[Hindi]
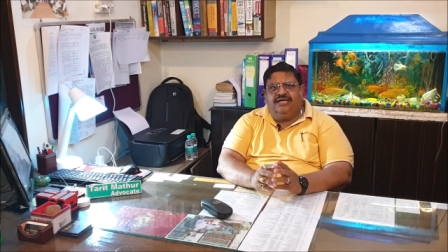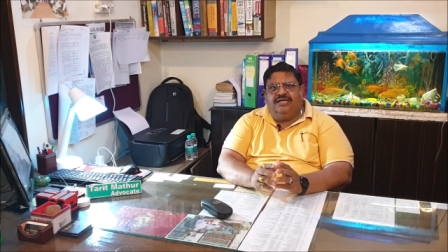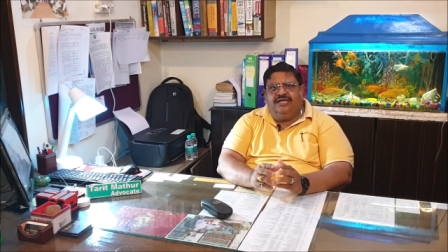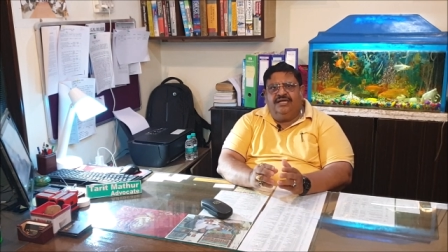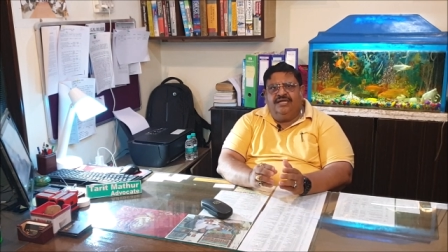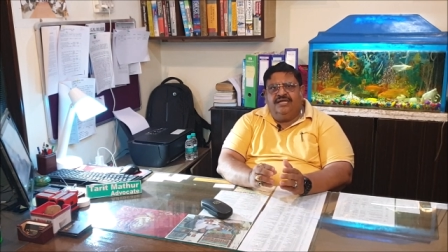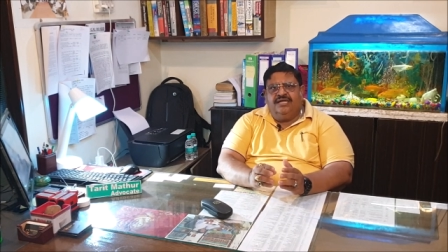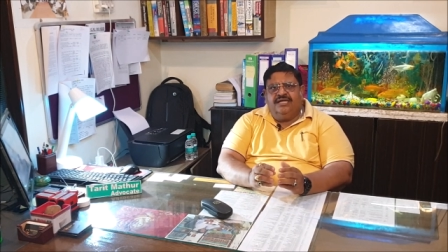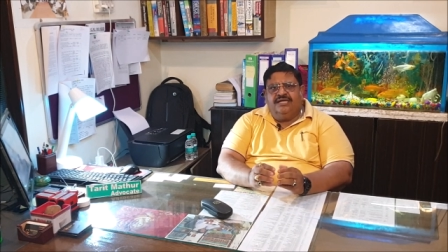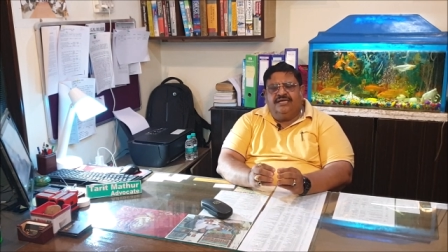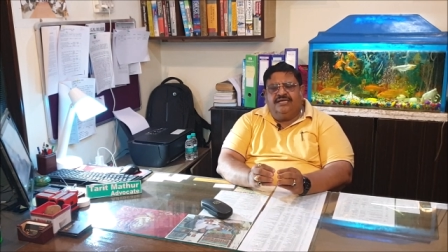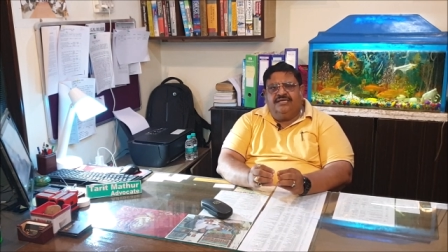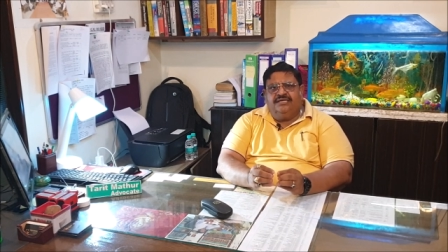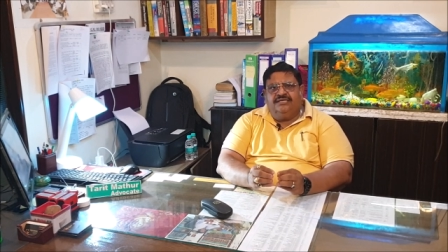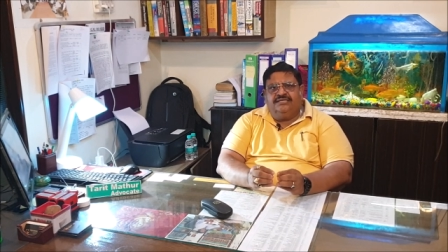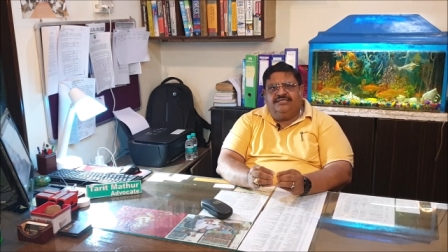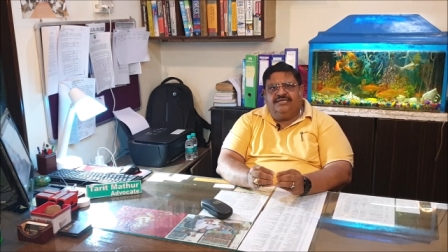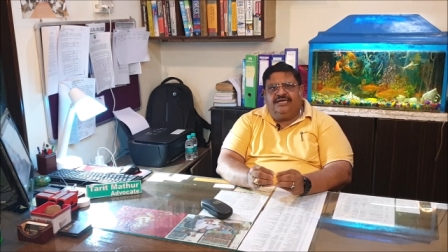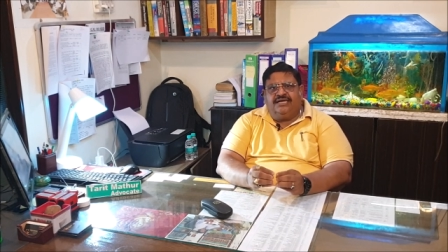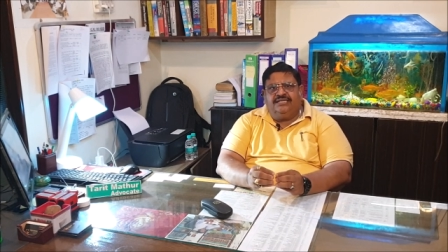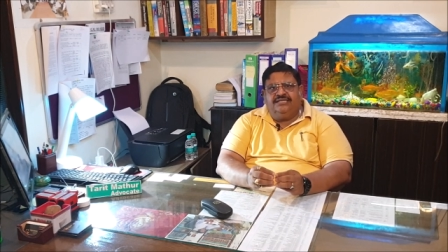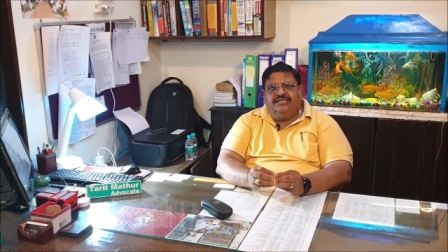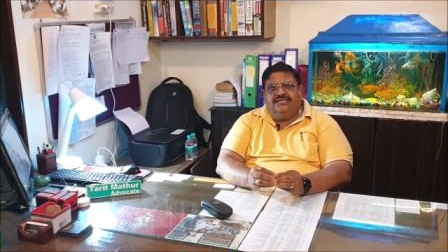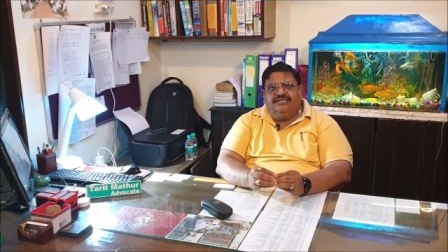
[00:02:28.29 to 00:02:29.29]
है कि
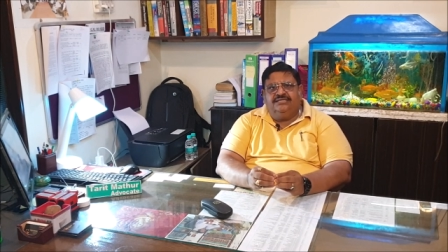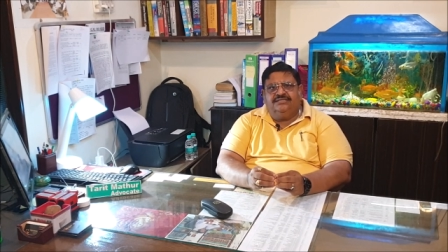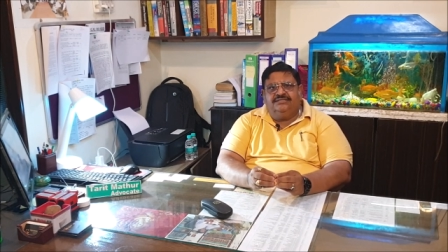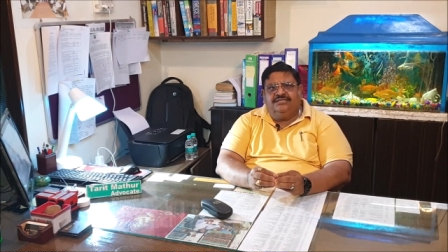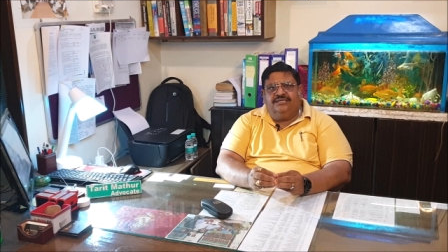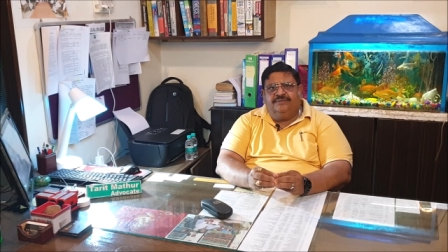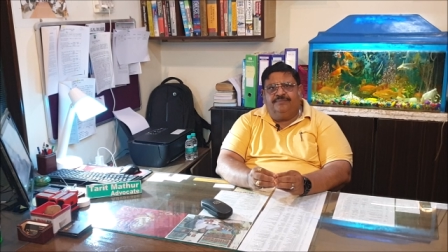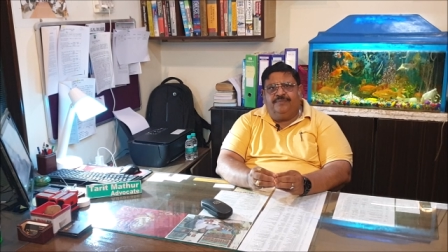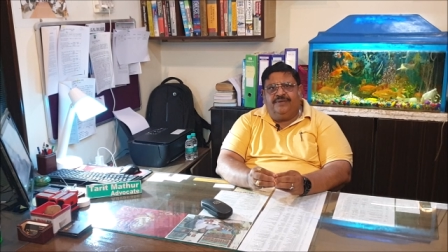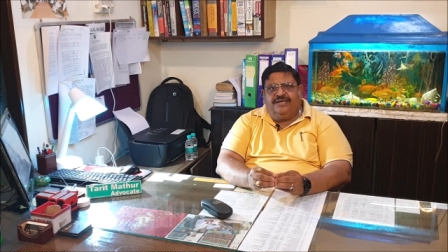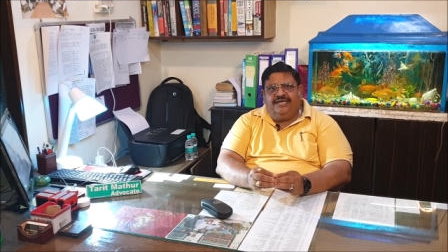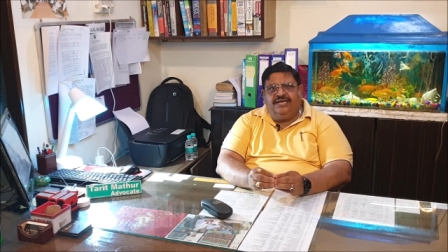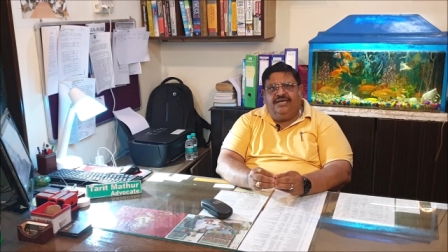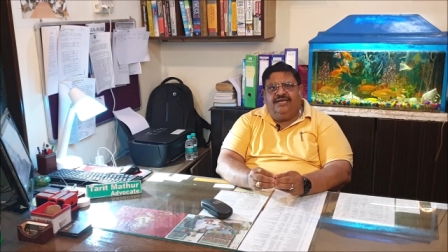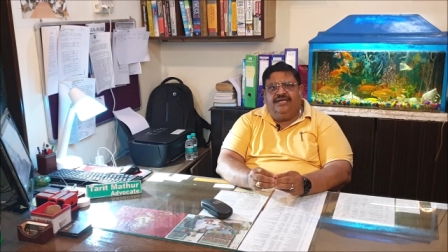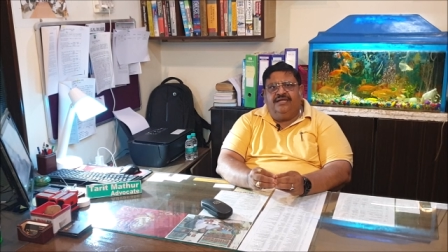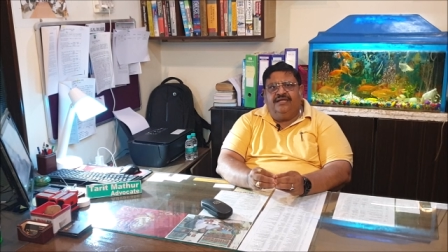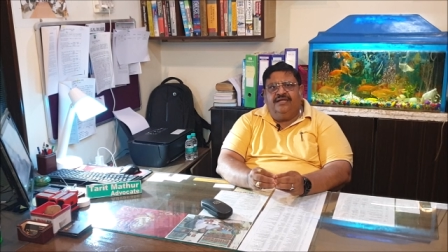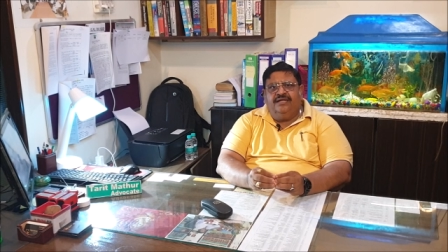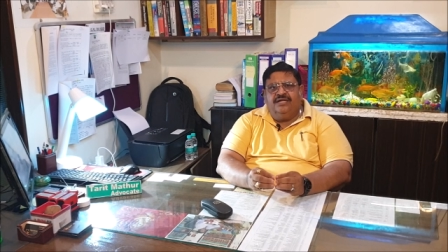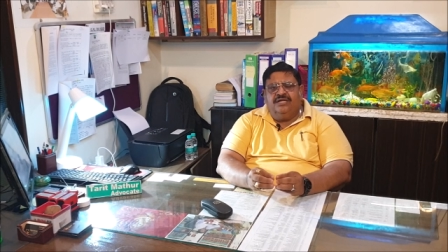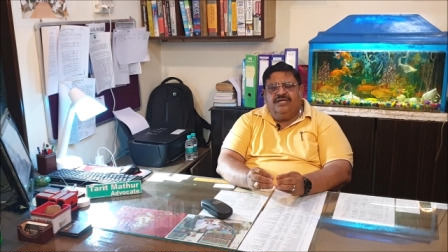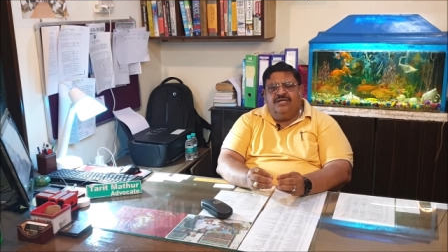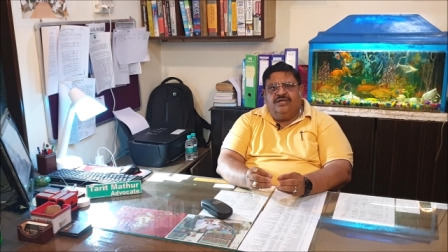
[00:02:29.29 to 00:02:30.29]
शादी से पहले